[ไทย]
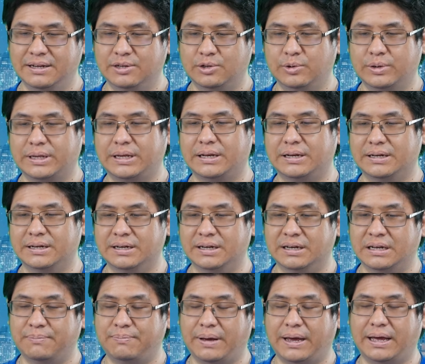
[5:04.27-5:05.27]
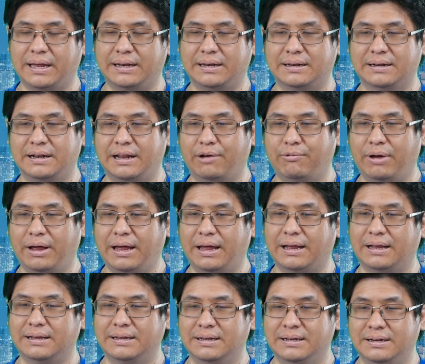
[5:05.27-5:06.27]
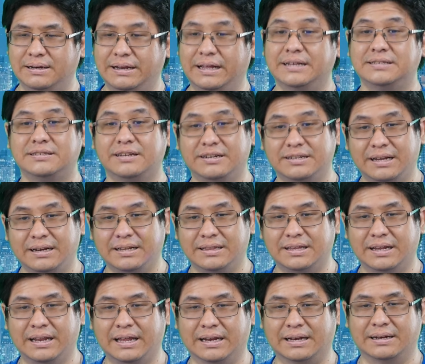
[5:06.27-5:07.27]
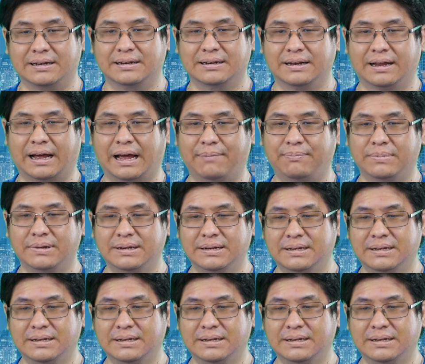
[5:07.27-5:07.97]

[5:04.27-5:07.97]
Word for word: ธุรกิจอื่นที่เป็นเรียกว่า Next Generation Internet นะครับ